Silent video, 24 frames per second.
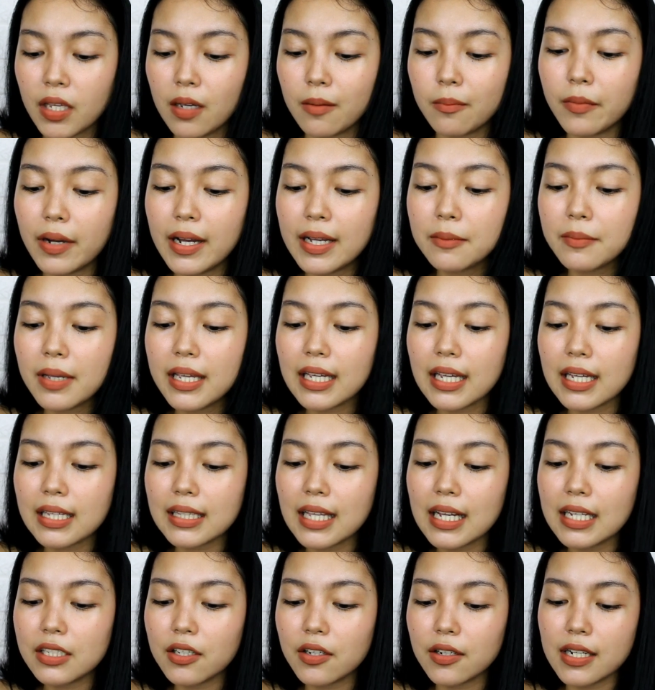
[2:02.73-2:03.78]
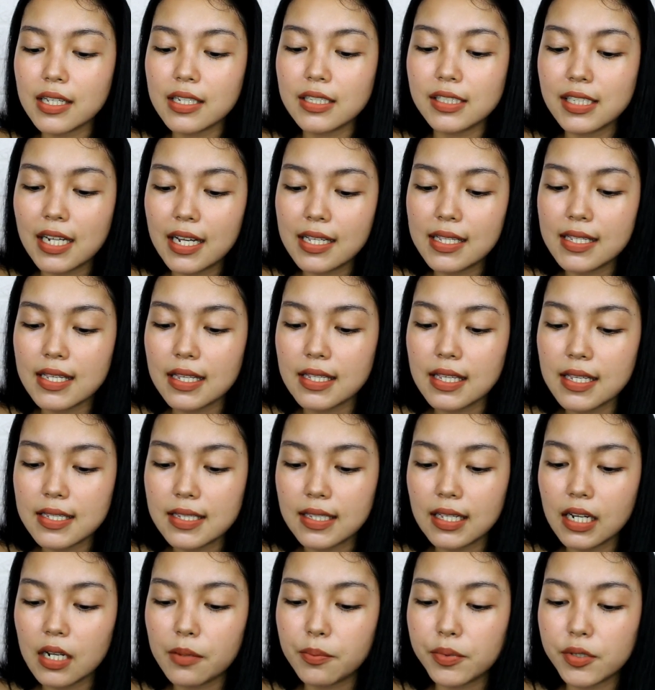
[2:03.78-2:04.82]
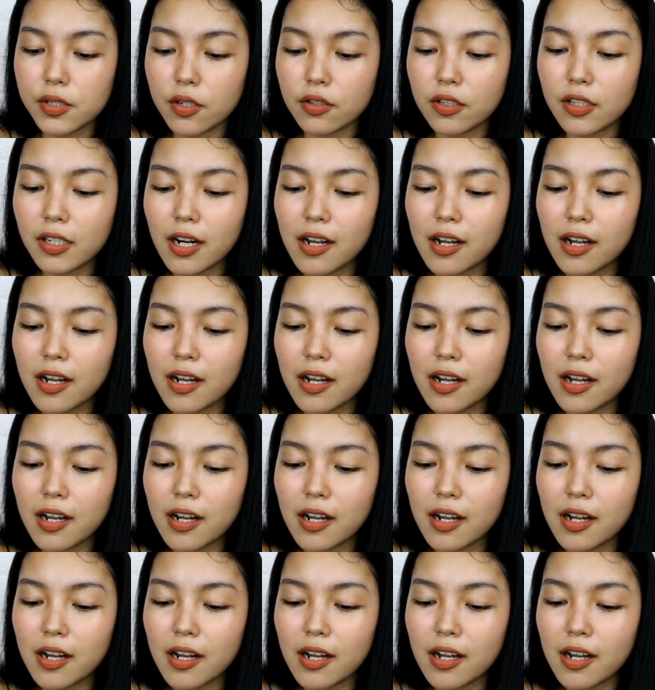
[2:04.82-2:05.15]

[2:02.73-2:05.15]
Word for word: But makikita niyo rin diyan sa description,